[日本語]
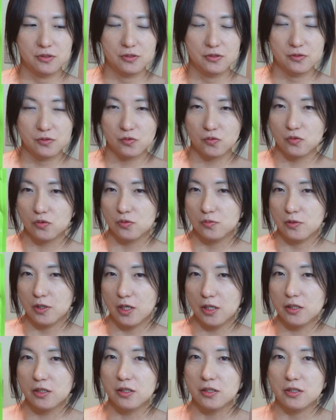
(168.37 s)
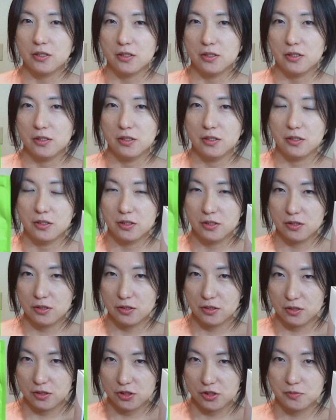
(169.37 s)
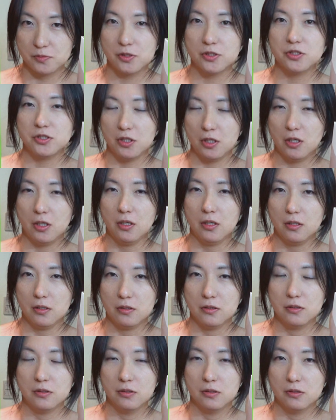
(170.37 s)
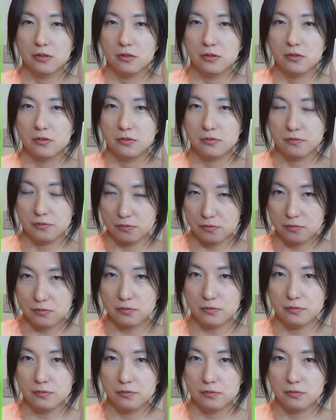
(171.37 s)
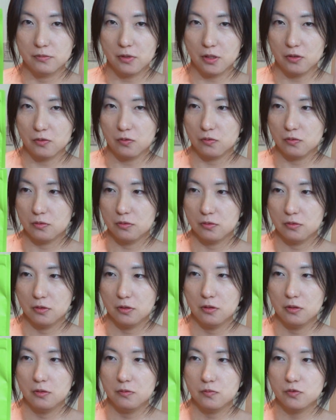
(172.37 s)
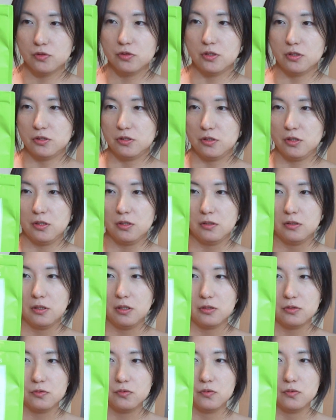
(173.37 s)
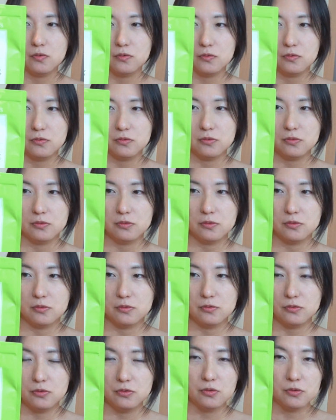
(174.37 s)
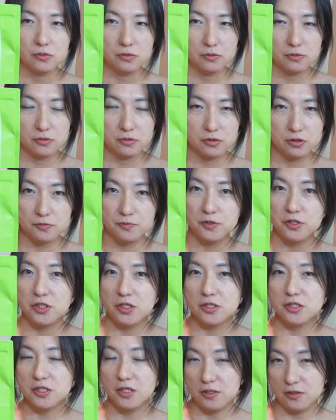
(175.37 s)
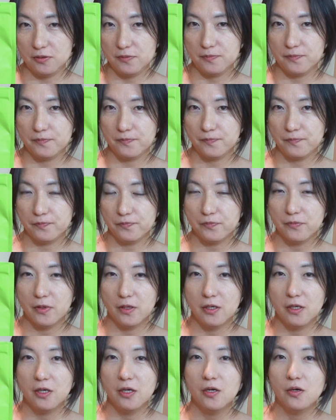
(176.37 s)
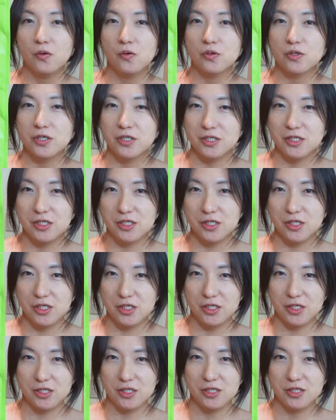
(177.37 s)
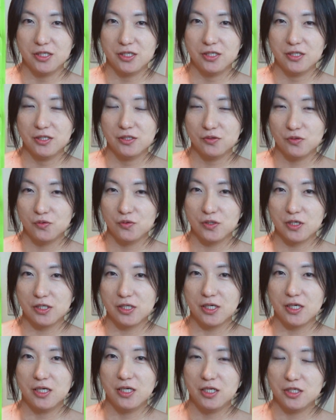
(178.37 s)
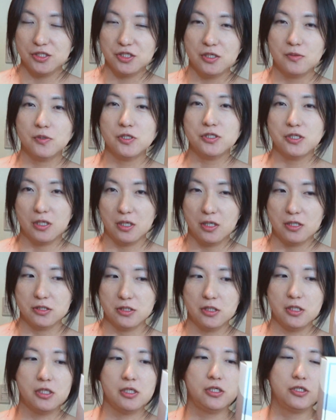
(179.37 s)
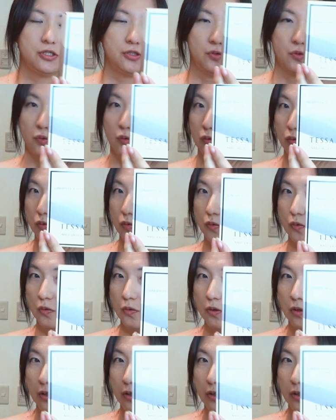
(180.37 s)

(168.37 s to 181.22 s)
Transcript: ところもあったりしまして、あの、もしですね、白桃ウーロンデプシアさん、お気に入りという方がいらっしゃいましたら、ぜひ一度この